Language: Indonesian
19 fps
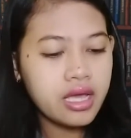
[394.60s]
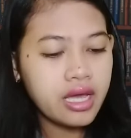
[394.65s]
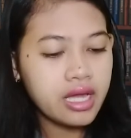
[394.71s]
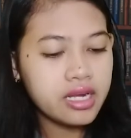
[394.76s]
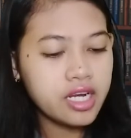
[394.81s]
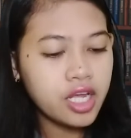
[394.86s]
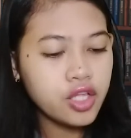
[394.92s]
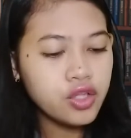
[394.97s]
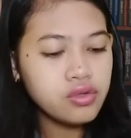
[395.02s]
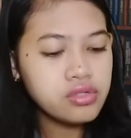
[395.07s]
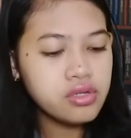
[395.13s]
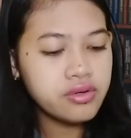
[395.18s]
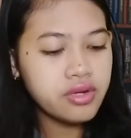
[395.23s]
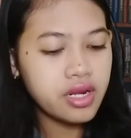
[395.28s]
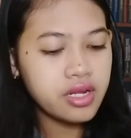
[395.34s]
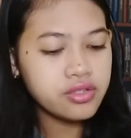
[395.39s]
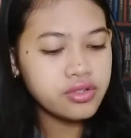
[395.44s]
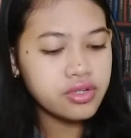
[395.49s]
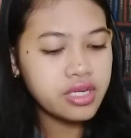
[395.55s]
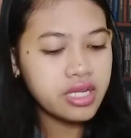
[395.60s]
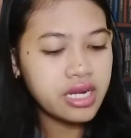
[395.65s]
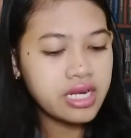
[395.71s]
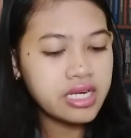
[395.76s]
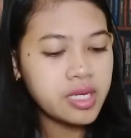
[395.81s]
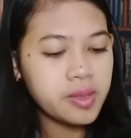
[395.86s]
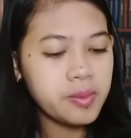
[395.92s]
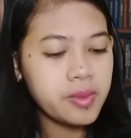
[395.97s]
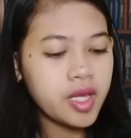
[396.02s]
Karena itu
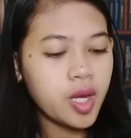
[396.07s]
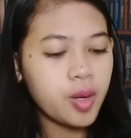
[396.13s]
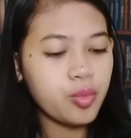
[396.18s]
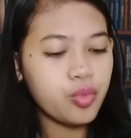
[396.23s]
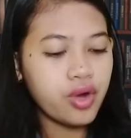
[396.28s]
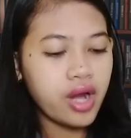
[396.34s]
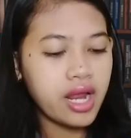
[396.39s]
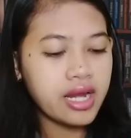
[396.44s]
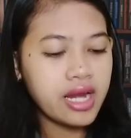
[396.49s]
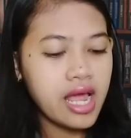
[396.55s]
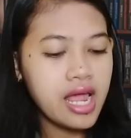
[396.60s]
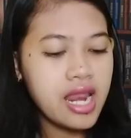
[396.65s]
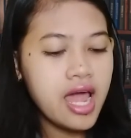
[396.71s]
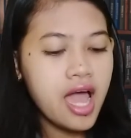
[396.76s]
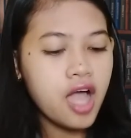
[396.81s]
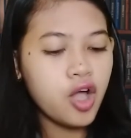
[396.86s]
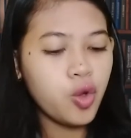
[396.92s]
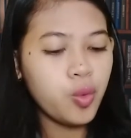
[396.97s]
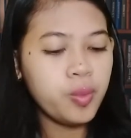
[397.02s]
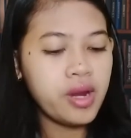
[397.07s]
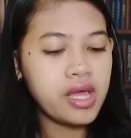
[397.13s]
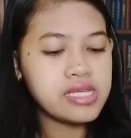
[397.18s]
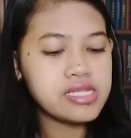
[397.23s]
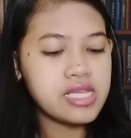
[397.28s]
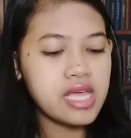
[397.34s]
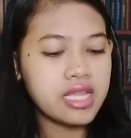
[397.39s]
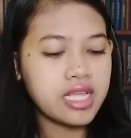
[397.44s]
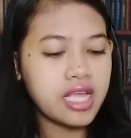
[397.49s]
saudara-saudara demi kemurahan Allah aku
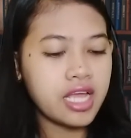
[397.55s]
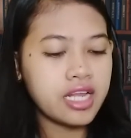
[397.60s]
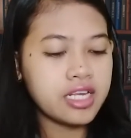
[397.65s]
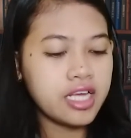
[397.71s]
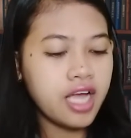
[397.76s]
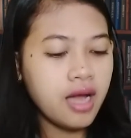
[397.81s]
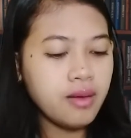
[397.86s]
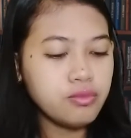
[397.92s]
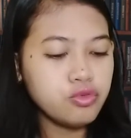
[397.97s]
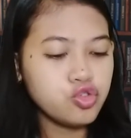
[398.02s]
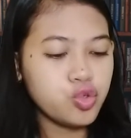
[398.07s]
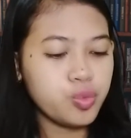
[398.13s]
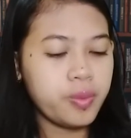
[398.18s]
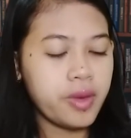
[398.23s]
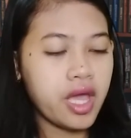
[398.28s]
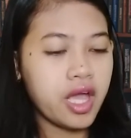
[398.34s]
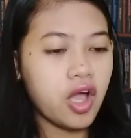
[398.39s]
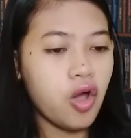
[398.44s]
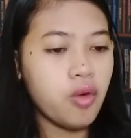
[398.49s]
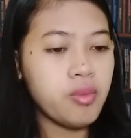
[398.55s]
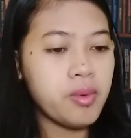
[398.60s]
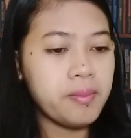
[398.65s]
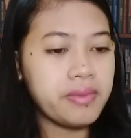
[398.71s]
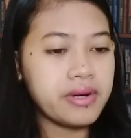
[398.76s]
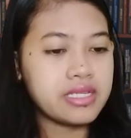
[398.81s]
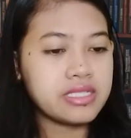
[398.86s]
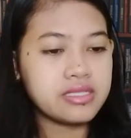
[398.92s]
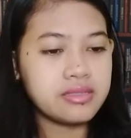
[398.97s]
menasihatkan kamu supaya kau
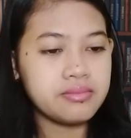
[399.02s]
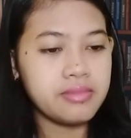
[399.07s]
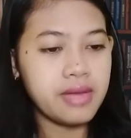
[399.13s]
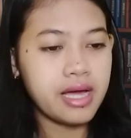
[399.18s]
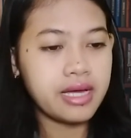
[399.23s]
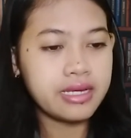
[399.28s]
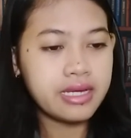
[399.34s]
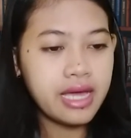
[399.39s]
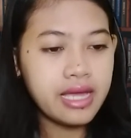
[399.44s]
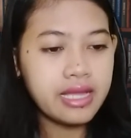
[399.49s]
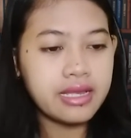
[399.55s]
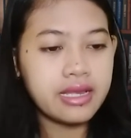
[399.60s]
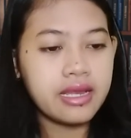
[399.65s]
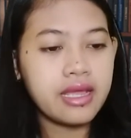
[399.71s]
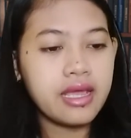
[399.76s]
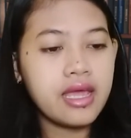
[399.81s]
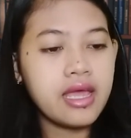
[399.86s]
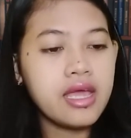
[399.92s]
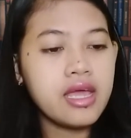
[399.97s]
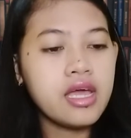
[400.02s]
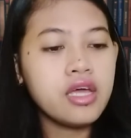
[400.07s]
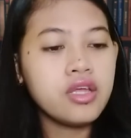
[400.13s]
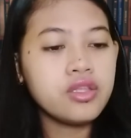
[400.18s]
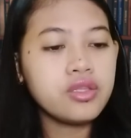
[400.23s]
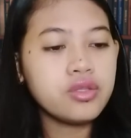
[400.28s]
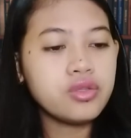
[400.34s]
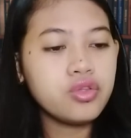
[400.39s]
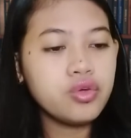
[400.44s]
mempersembahkan
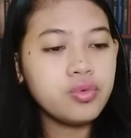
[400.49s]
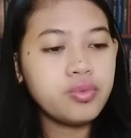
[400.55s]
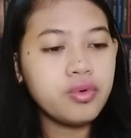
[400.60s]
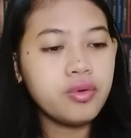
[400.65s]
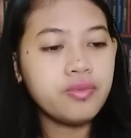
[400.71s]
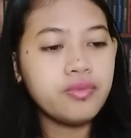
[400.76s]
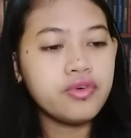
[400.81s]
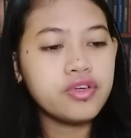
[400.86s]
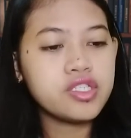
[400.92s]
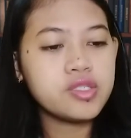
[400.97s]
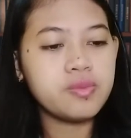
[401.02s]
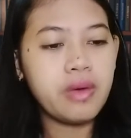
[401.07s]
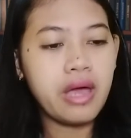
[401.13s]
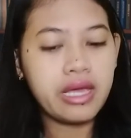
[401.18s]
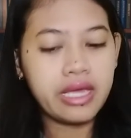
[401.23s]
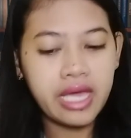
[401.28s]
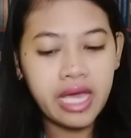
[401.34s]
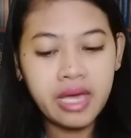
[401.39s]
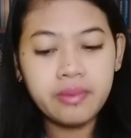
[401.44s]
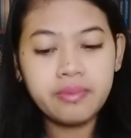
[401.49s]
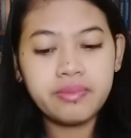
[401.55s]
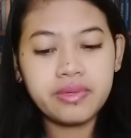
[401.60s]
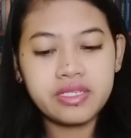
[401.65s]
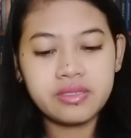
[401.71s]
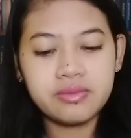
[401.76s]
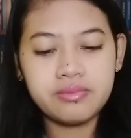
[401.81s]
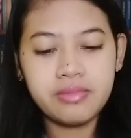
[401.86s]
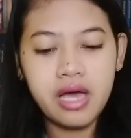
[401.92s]
tubuhmu sebagai
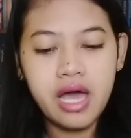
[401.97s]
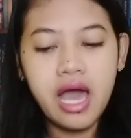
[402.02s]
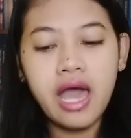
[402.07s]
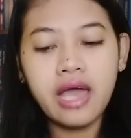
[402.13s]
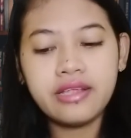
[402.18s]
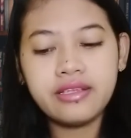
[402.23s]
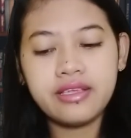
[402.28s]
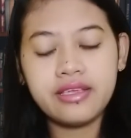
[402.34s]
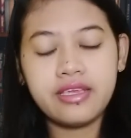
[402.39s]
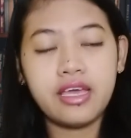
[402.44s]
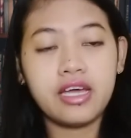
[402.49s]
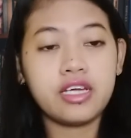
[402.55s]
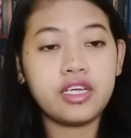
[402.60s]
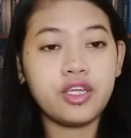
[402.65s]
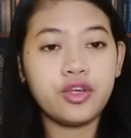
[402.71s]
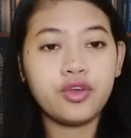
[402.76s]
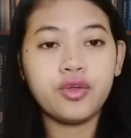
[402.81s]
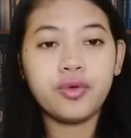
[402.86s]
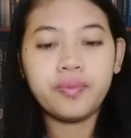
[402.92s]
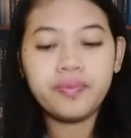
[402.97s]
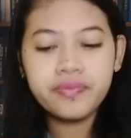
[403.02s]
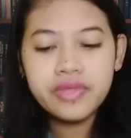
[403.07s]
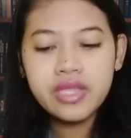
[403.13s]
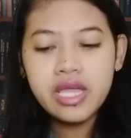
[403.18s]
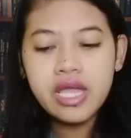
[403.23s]
persembahan yang hidup.